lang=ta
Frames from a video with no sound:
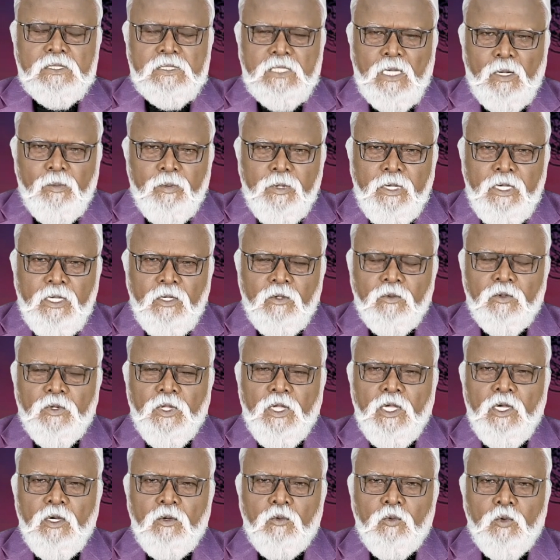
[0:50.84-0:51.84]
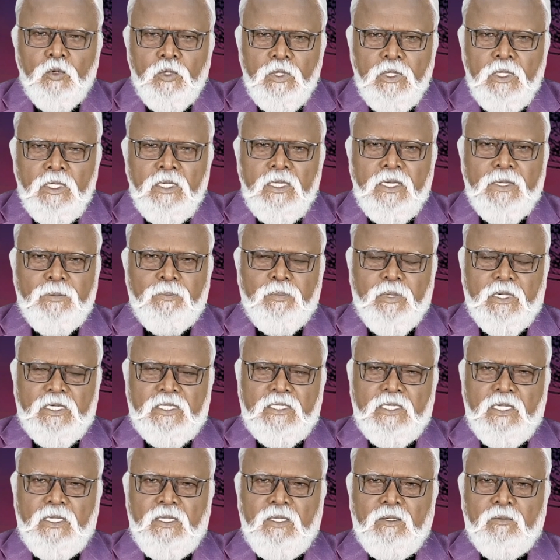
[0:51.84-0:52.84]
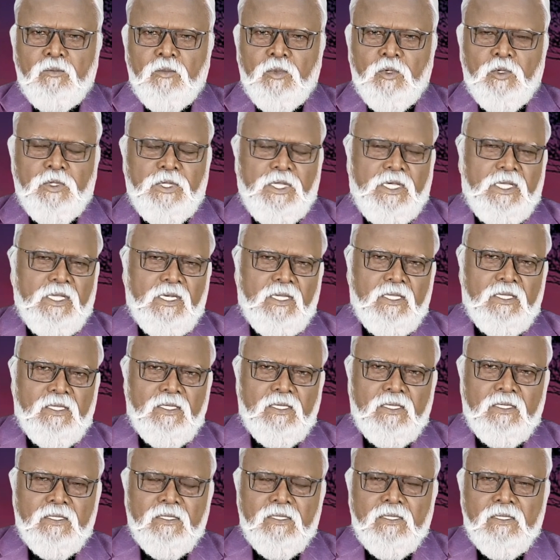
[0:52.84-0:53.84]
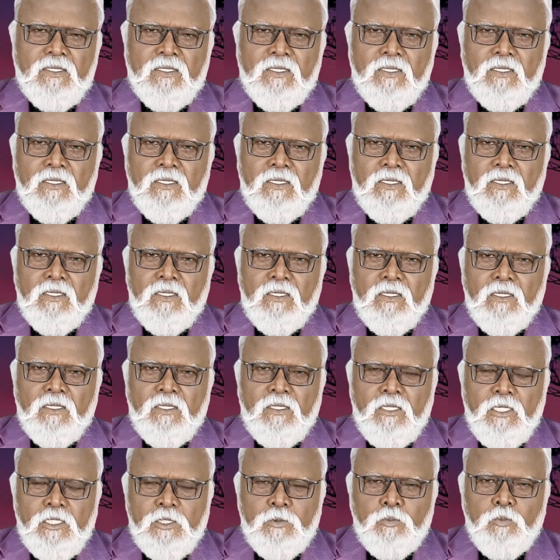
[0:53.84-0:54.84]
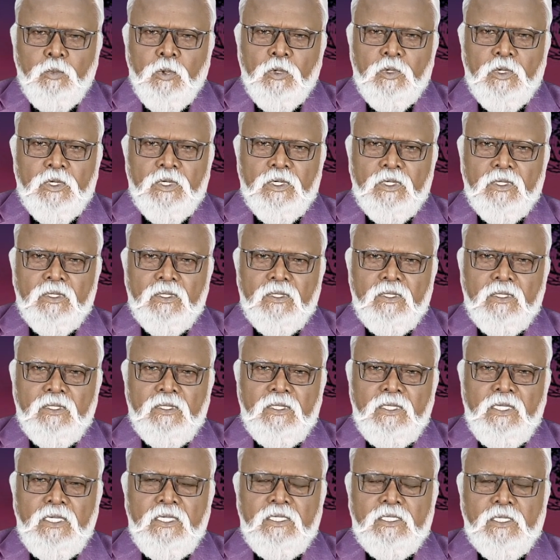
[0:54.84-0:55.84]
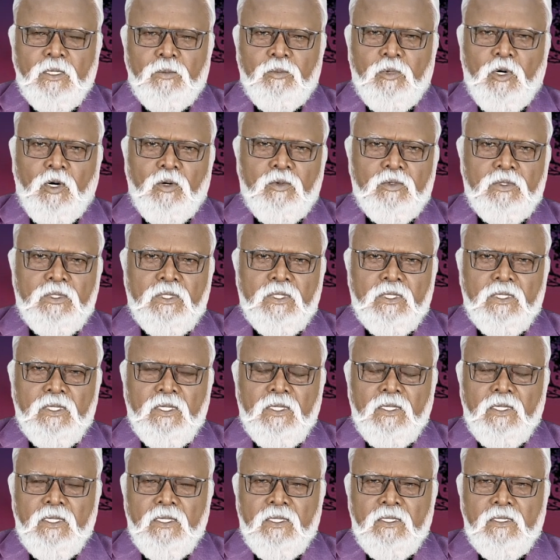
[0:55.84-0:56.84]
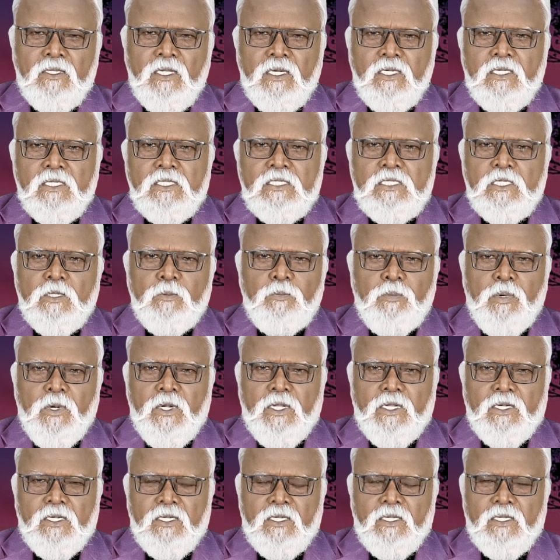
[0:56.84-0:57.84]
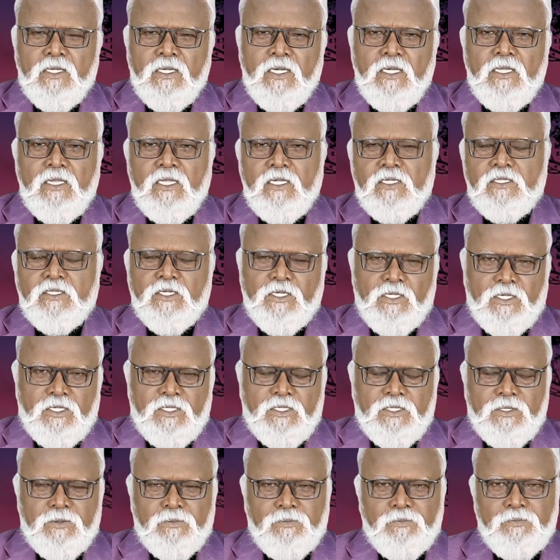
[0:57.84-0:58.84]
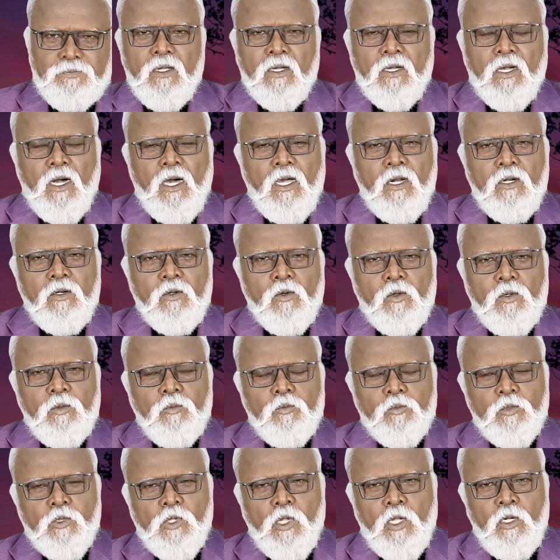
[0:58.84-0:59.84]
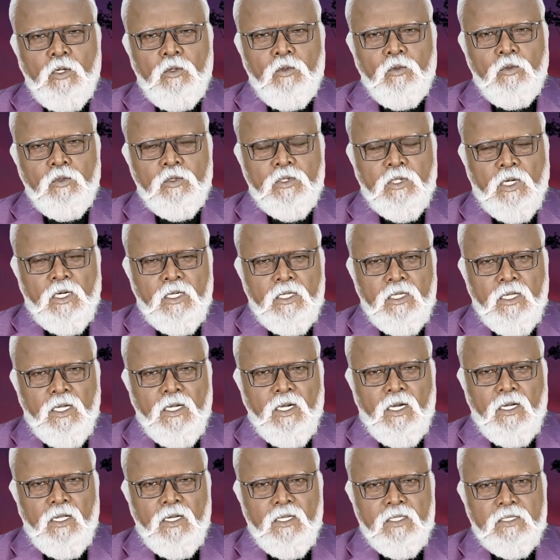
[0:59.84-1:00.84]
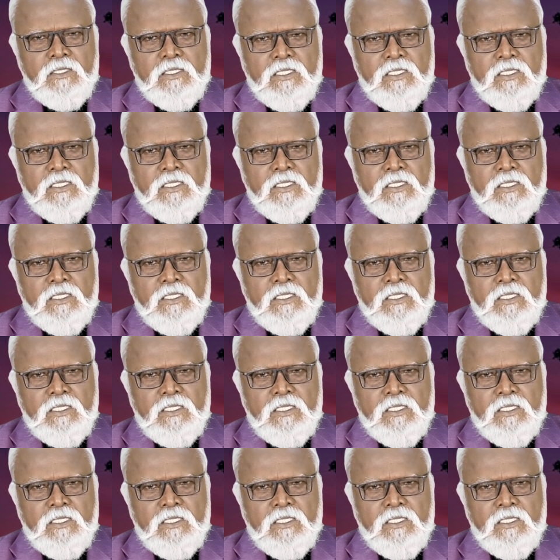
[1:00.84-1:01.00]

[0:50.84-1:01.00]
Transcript: சபையினுடைய ஒழுங்கை பற்றி போதிக்கிறது திஸ் புக் டீச் அபவுட் த டிசிப்ளின் இன் த சர்ச் காரணம் முதல் நூற்றாண்டு கால